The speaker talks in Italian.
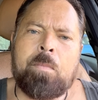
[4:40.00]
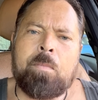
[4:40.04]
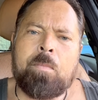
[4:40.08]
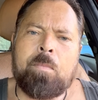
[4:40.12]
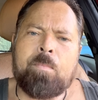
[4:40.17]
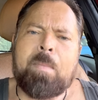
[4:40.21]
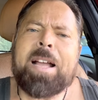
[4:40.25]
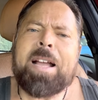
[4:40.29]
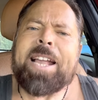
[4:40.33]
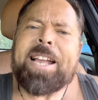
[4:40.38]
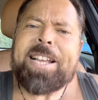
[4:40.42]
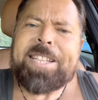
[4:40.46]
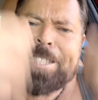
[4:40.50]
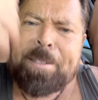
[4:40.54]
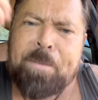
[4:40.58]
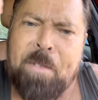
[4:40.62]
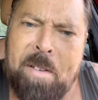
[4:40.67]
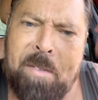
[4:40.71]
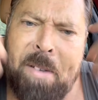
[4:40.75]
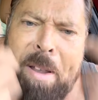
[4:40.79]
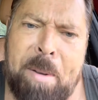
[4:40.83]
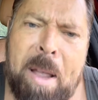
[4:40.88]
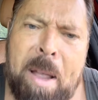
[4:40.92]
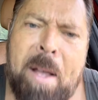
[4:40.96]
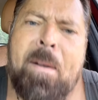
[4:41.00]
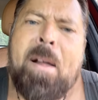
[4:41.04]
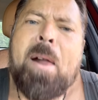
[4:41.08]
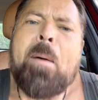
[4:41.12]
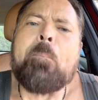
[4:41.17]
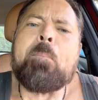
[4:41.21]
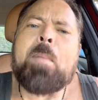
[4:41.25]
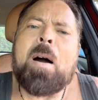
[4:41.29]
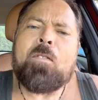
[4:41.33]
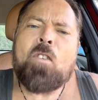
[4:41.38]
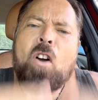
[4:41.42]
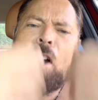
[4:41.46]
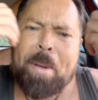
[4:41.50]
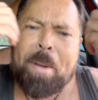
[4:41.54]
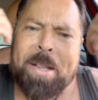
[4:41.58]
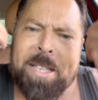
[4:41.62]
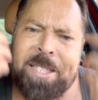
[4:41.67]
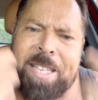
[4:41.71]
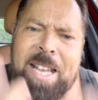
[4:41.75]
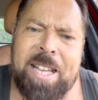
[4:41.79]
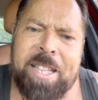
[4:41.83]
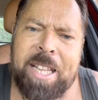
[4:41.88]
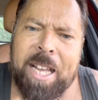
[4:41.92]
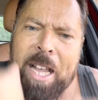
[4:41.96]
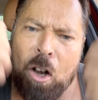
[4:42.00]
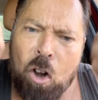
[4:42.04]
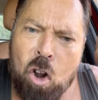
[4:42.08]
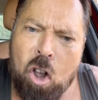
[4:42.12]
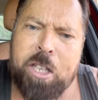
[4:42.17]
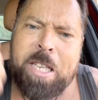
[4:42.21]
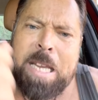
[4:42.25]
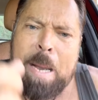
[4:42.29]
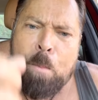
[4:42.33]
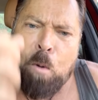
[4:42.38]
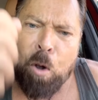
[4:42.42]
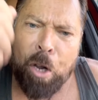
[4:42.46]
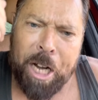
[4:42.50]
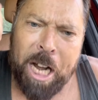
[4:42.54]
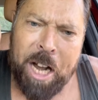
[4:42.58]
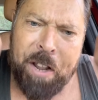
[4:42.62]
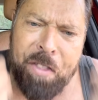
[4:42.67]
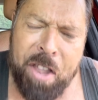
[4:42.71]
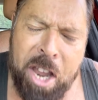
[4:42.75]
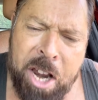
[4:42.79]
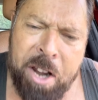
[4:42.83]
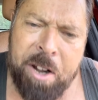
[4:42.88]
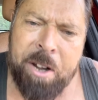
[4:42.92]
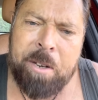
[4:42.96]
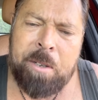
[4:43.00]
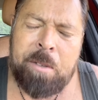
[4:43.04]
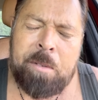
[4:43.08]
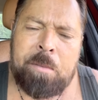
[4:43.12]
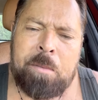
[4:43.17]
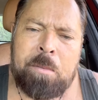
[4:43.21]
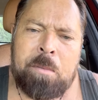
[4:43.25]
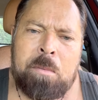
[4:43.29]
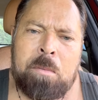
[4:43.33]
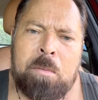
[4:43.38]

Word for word: Ma che si vive? Ma voi pensate che noi siamo cretini?